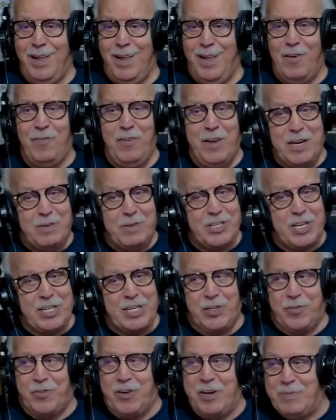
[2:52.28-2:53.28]
الفار ما
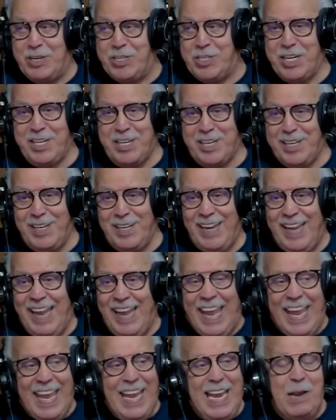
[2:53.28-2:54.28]
صارتش فيه مشاكل
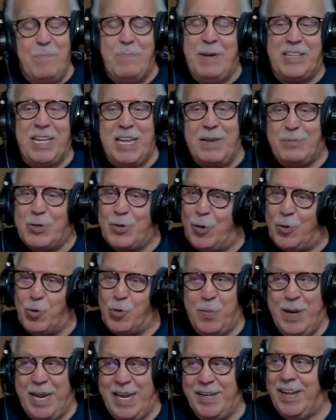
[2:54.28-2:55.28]
الى ما تابش
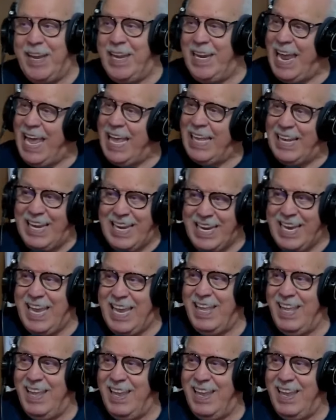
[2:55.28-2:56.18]
نقعدوا بهاتي ليه كيما طيب.